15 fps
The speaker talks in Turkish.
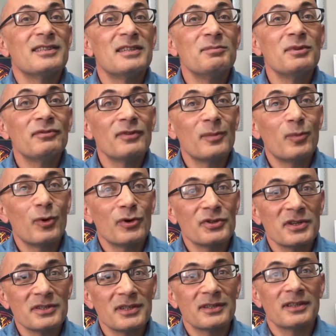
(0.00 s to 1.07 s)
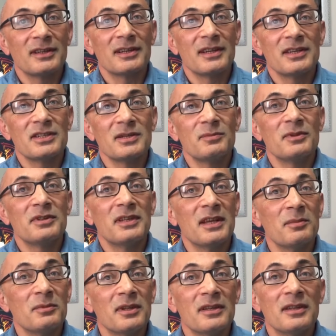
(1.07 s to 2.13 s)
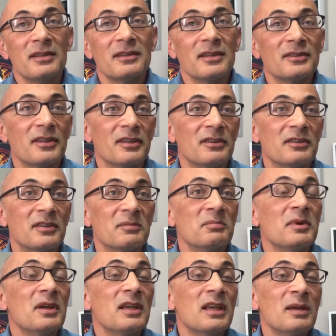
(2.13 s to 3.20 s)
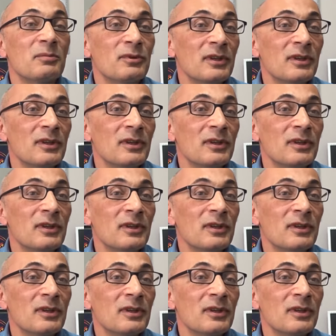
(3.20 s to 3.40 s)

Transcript: e, simit ve poğaça satarak geçimini temin edeni de tanıdım.